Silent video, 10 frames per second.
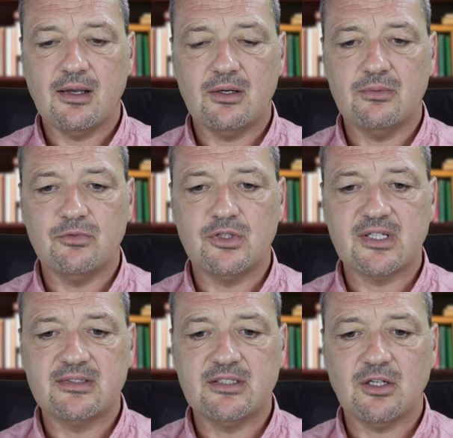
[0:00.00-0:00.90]
Und wo
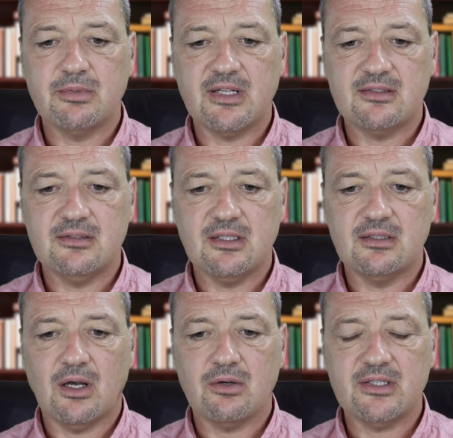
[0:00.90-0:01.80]
es jetzt nicht darum geht, sind die
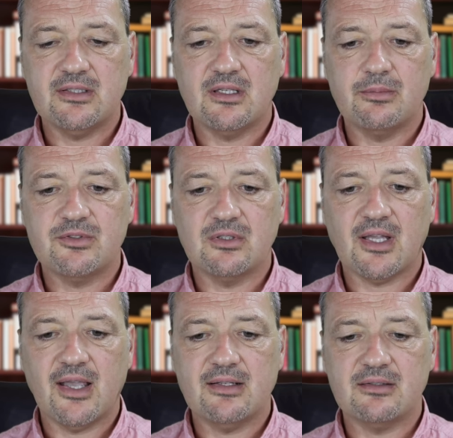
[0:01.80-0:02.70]
genau richtig, gibt es nur
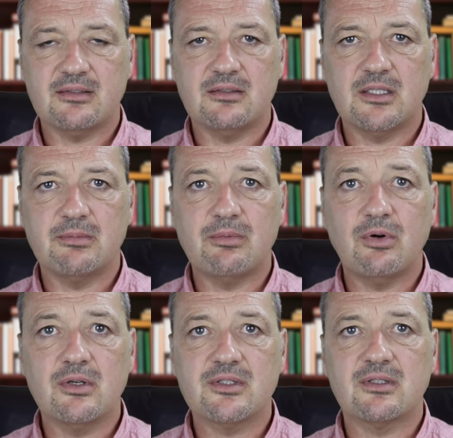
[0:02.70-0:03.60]
drei, das ist nicht mehr
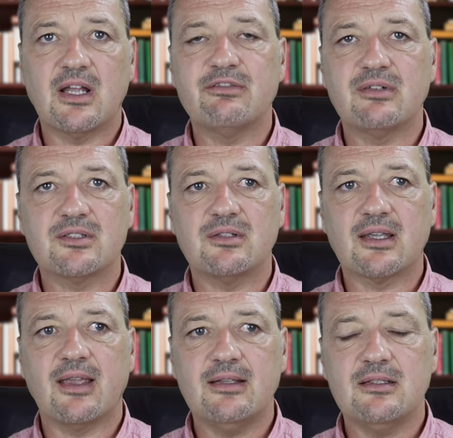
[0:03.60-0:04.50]
Punkt, sondern einfach zu
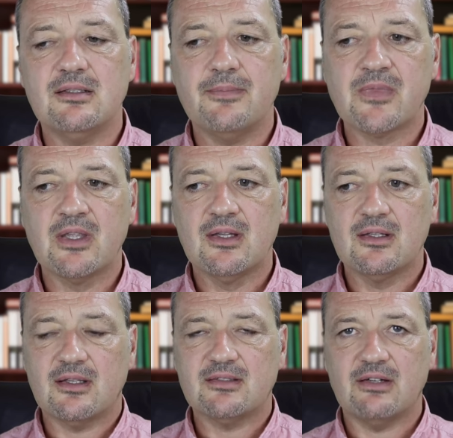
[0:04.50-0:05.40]
erkennen,
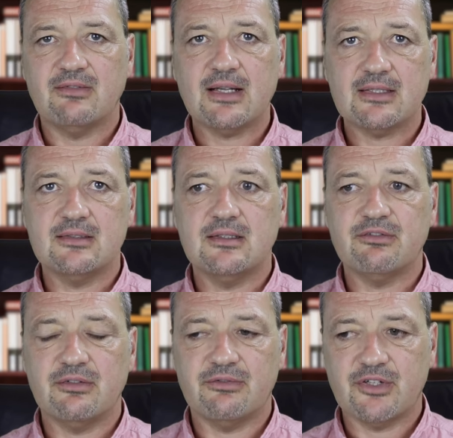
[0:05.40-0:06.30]
dass
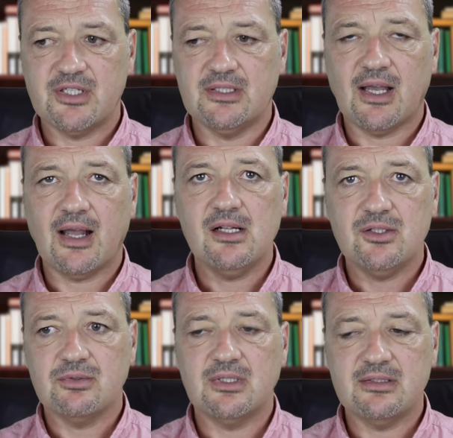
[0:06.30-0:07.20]
Erwachsene verschiedene
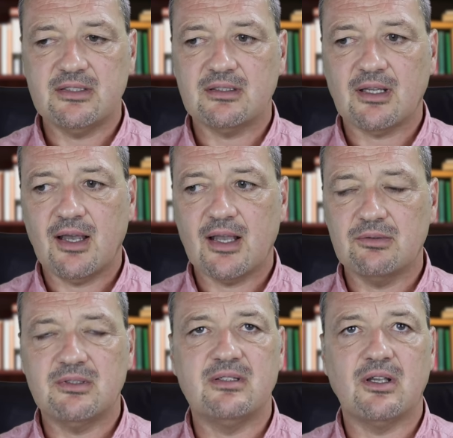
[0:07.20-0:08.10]
Haltungen in sich
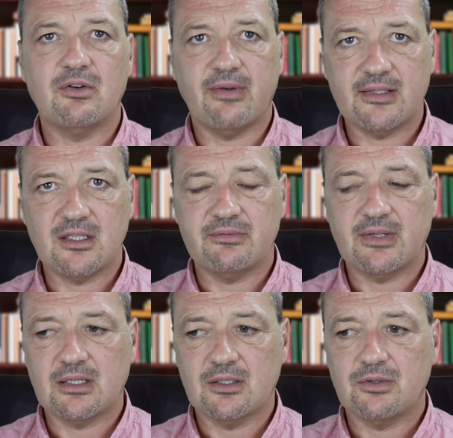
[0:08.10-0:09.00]
tragen und die sich auch
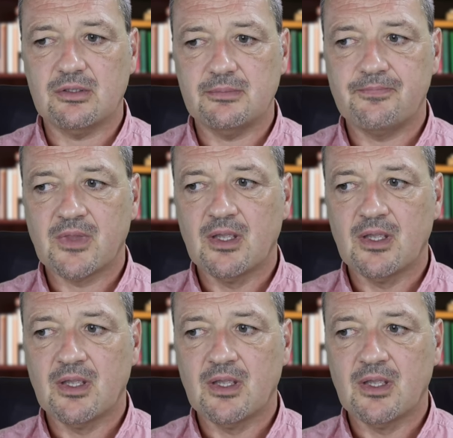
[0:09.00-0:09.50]
weiterentwickeln können.